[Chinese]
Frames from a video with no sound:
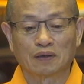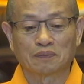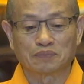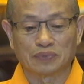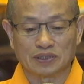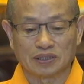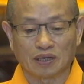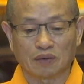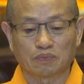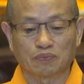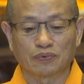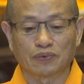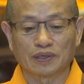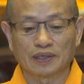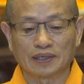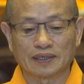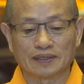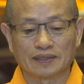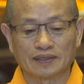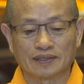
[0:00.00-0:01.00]
比较不
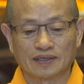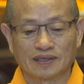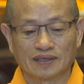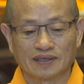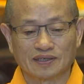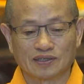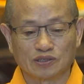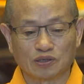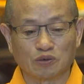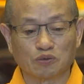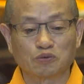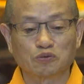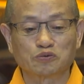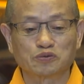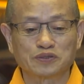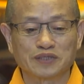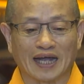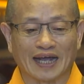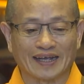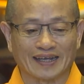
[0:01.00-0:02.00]
会受
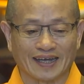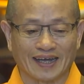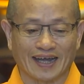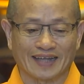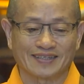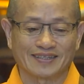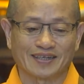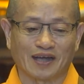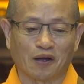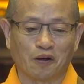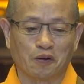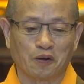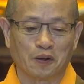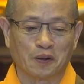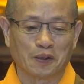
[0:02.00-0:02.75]
污染干扰。